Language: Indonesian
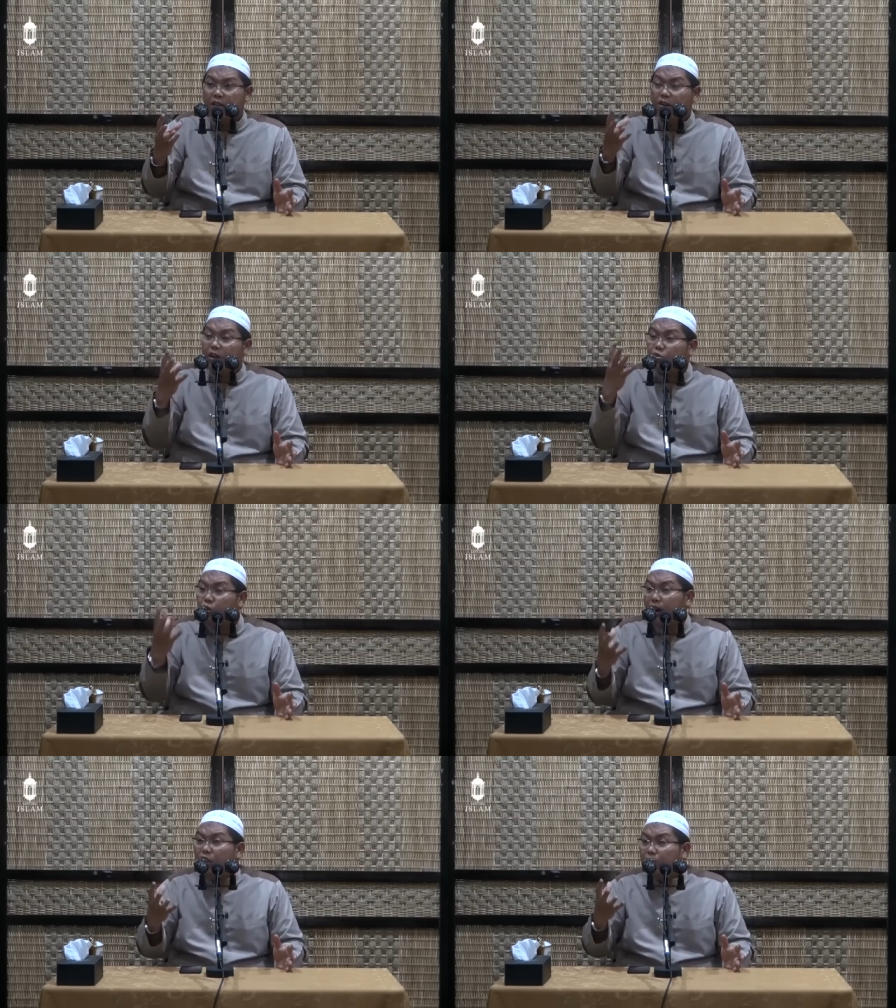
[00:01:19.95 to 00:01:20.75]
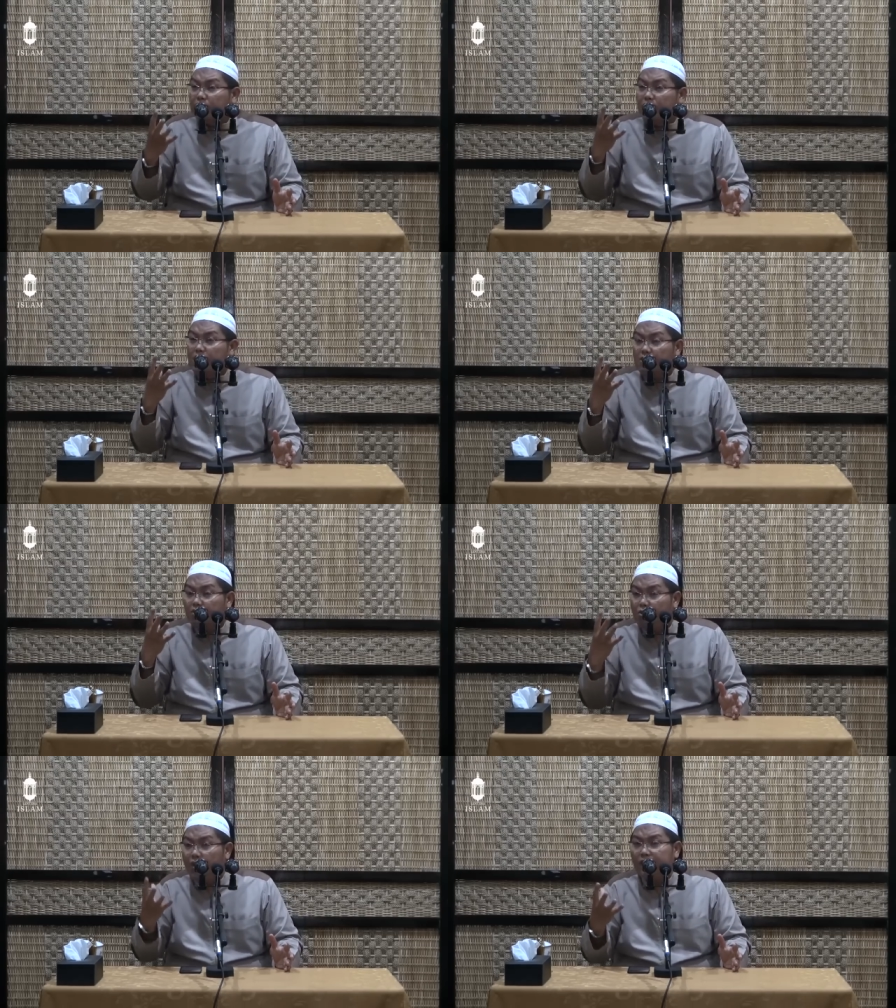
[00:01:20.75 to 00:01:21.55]
orang tua kalau masih
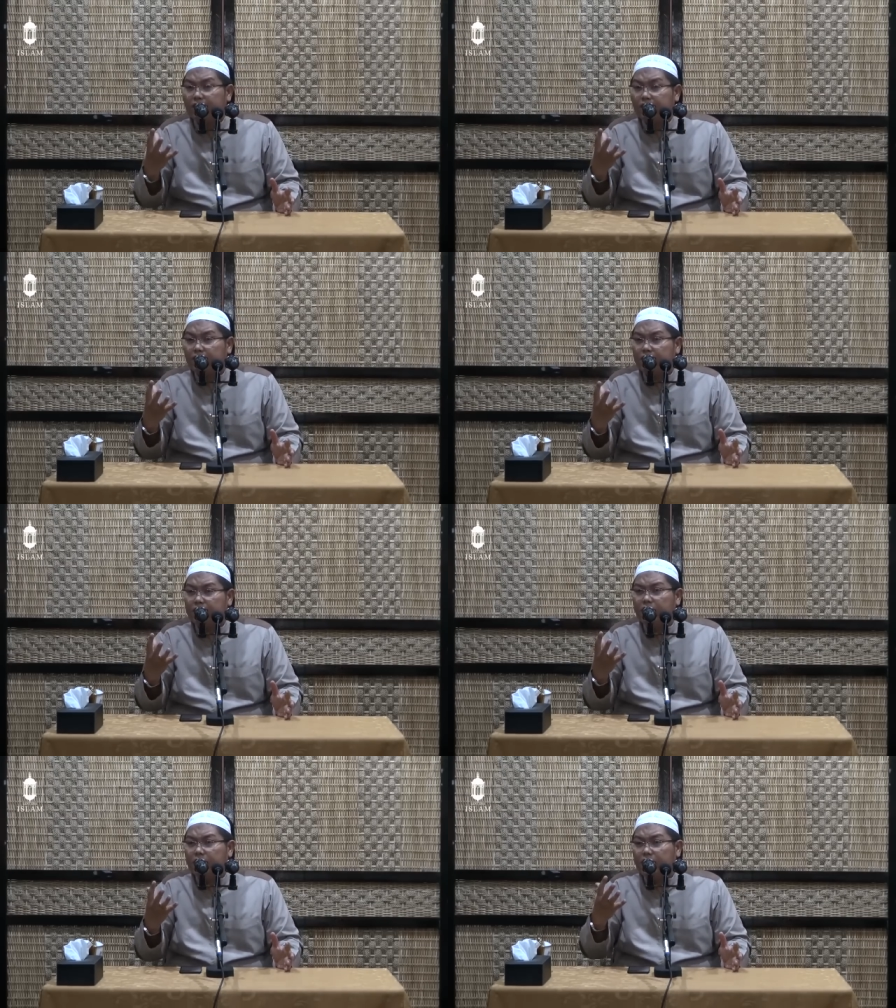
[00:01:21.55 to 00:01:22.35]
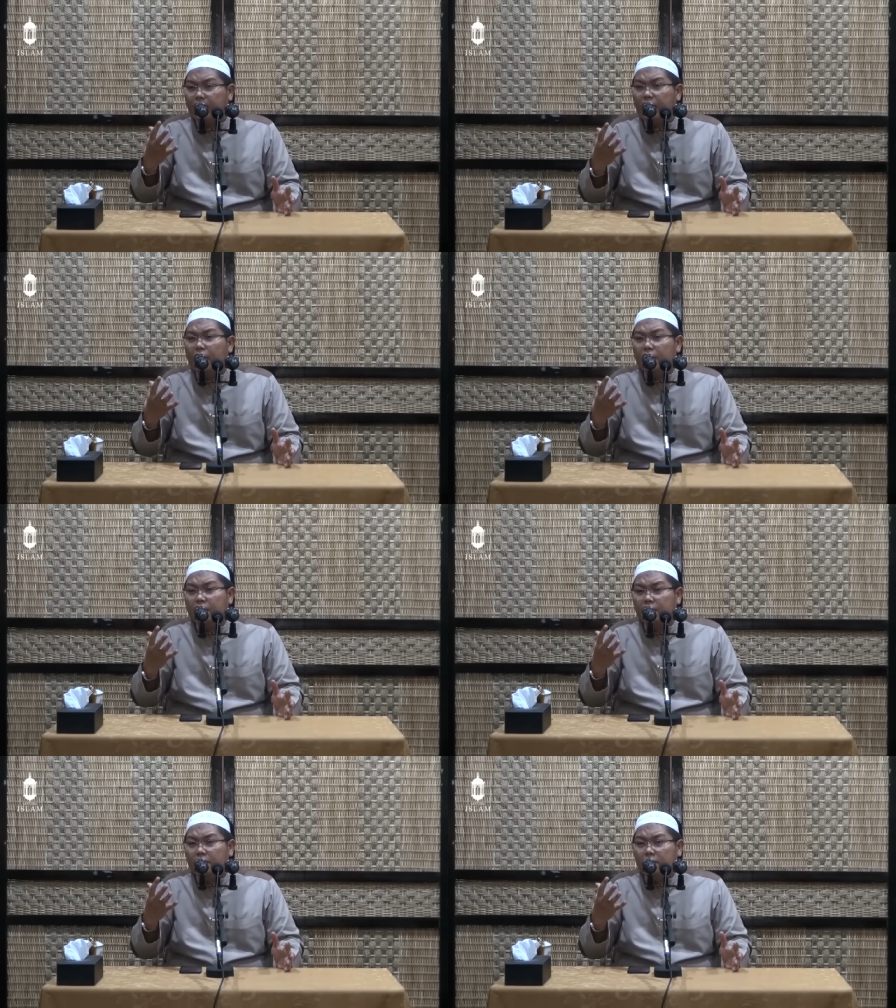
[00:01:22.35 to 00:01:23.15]
kuat, dia terkadang
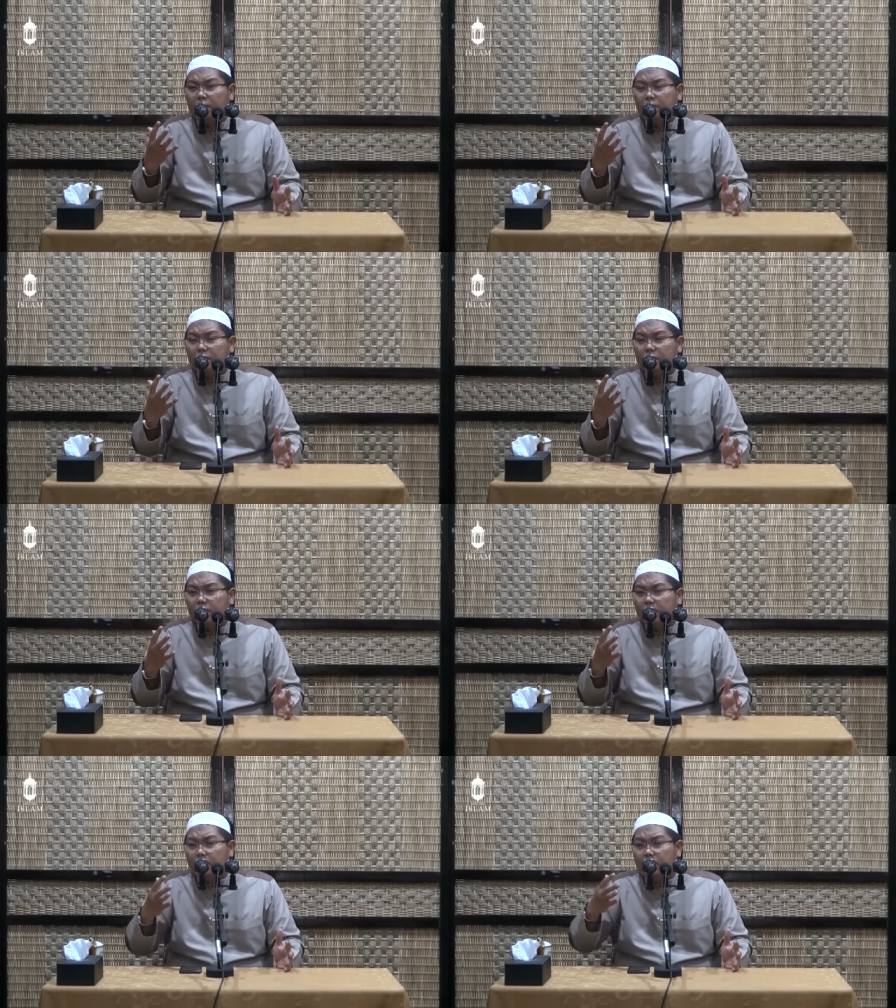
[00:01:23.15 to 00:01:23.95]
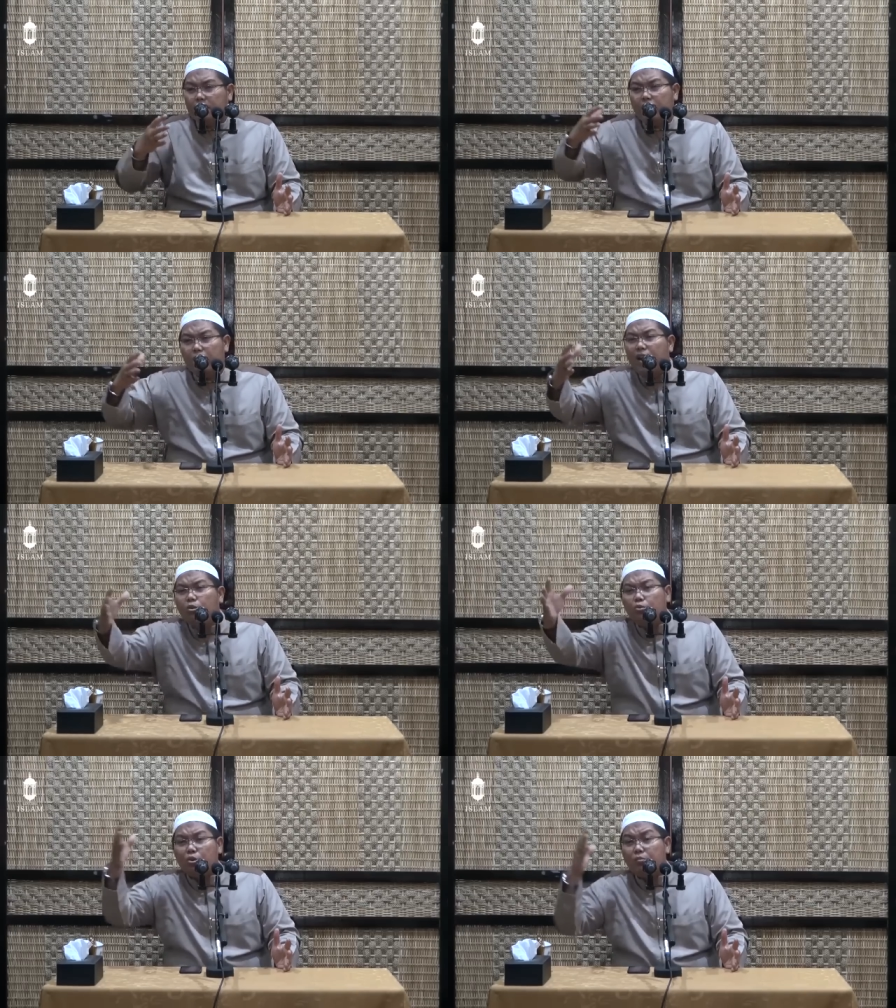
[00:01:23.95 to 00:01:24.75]
tidak
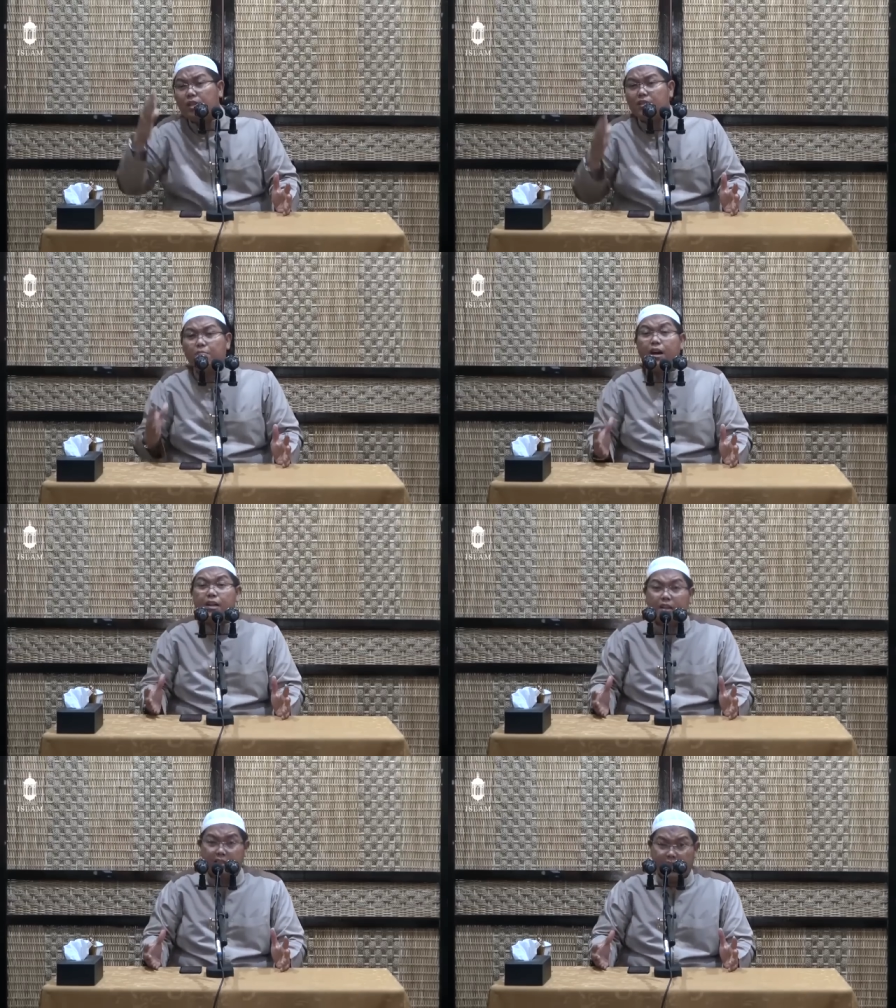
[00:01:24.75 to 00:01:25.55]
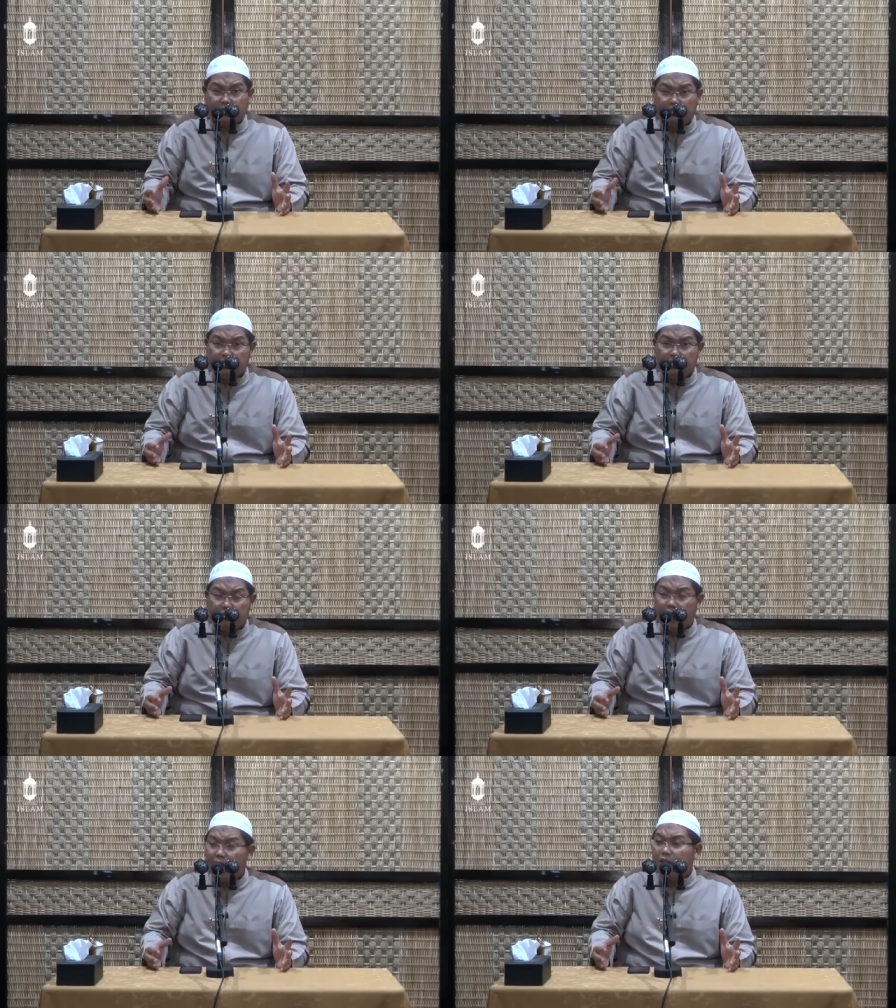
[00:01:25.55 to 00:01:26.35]
malu untuk minta sama anaknya.
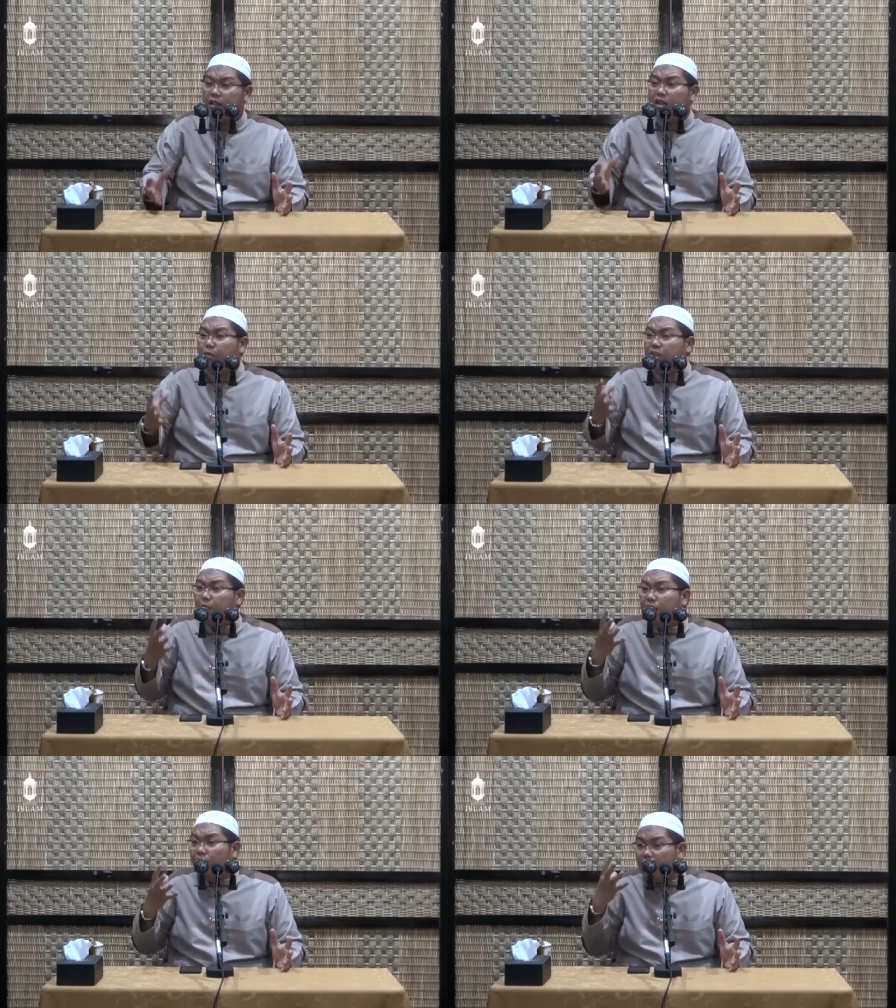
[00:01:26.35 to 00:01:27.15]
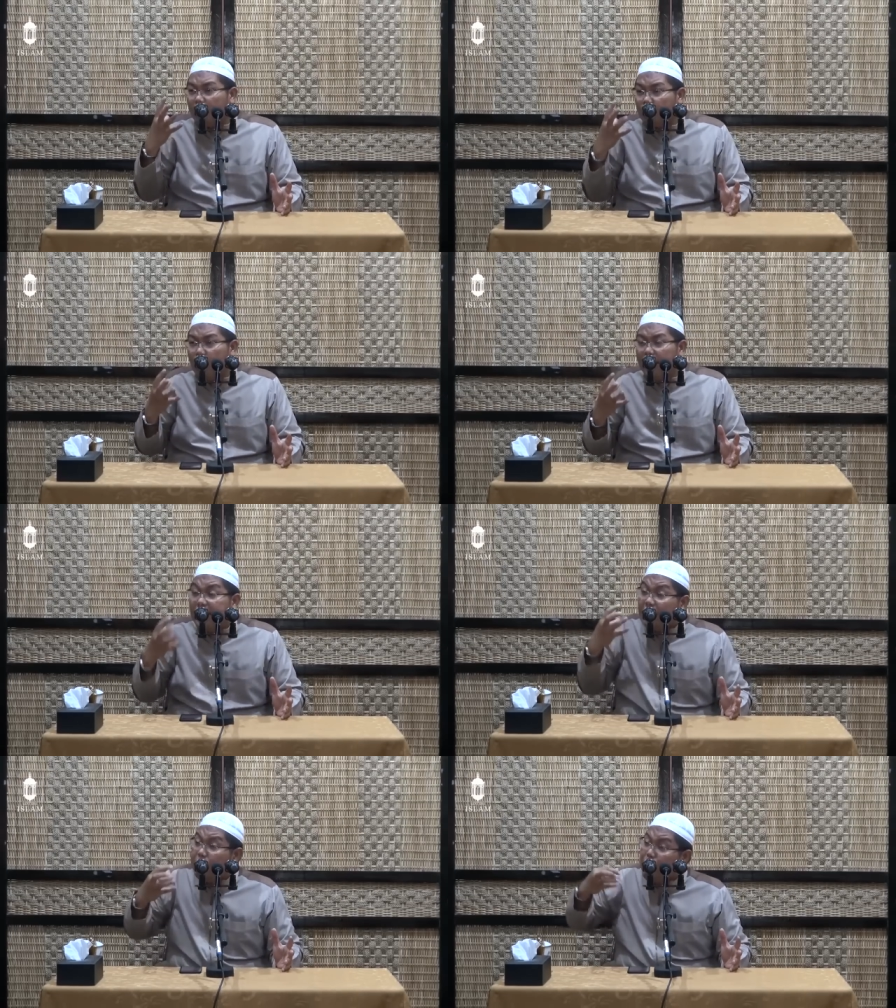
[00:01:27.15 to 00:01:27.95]
Bahkan kita dapati banyak orang tua ingin